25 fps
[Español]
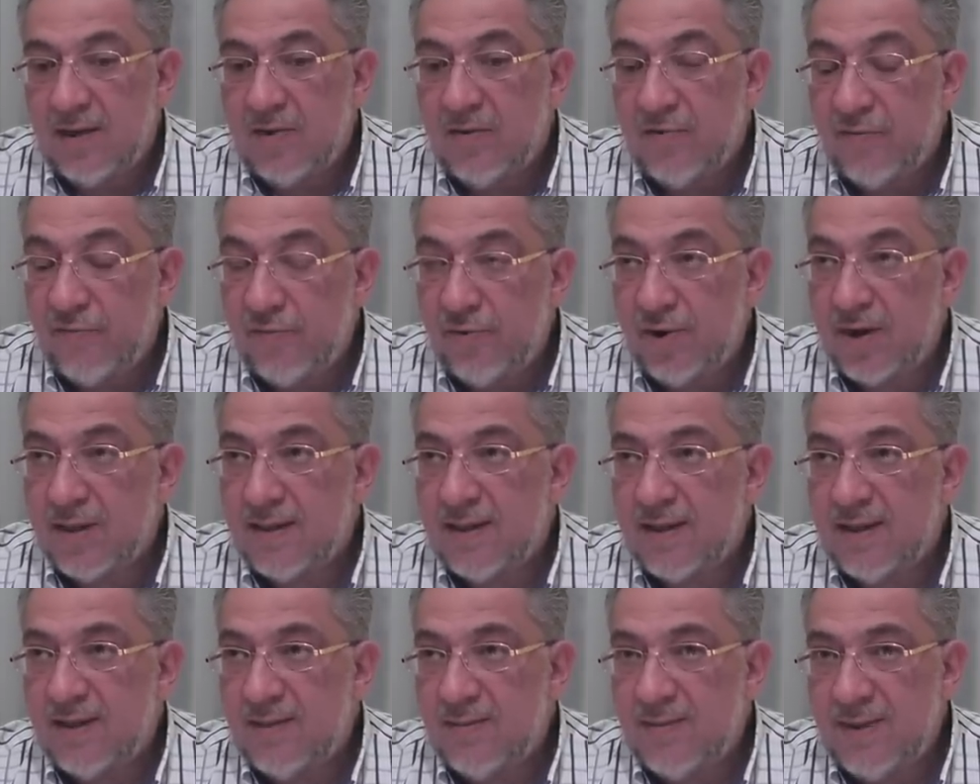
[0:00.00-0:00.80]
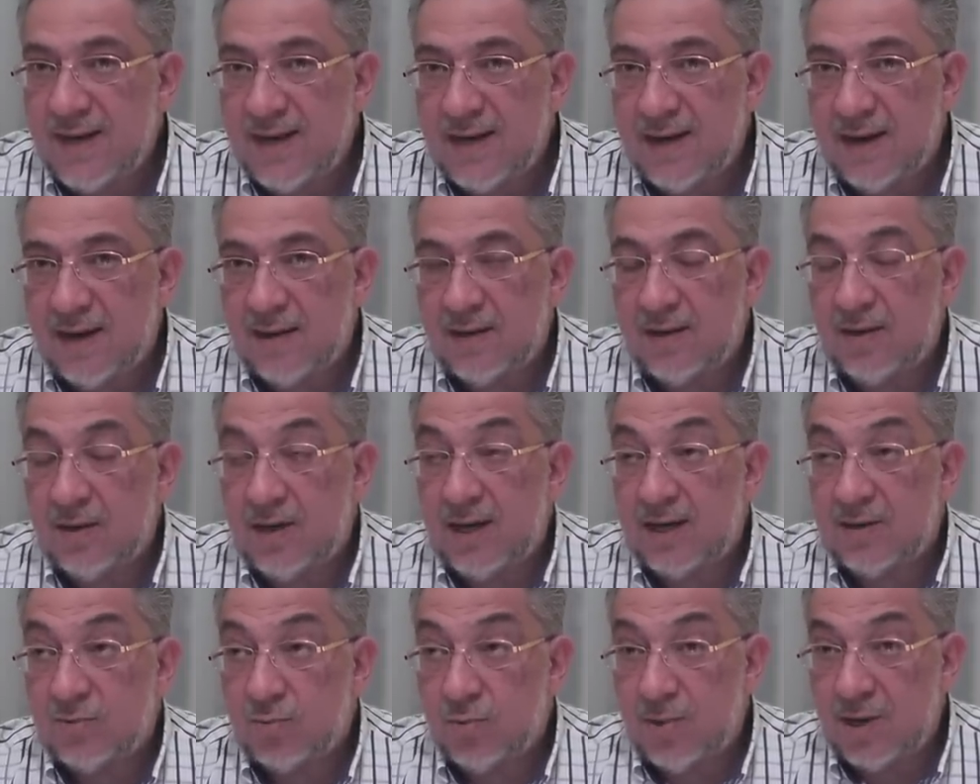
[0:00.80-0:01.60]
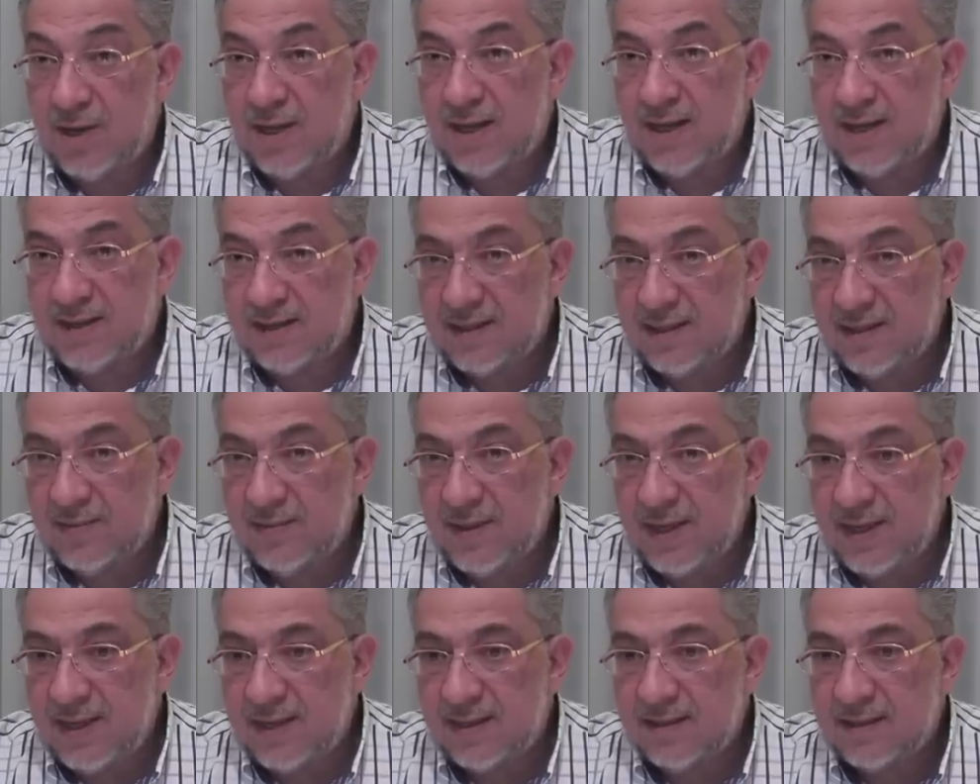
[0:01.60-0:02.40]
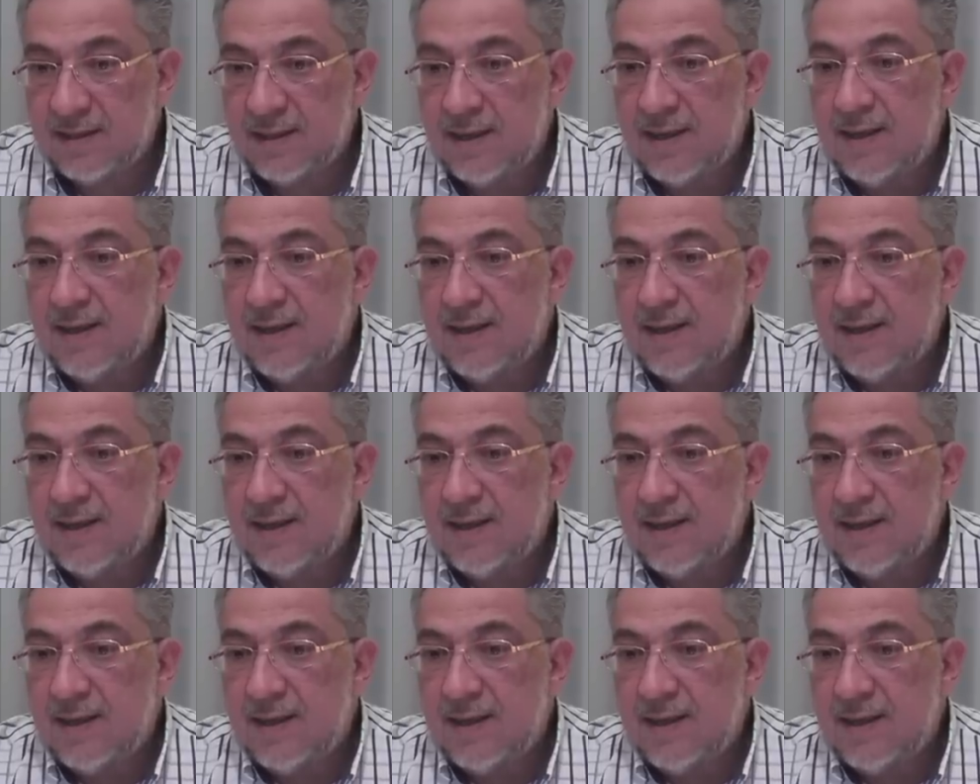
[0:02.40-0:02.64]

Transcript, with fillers: fuerza divina, las cualidades divinas,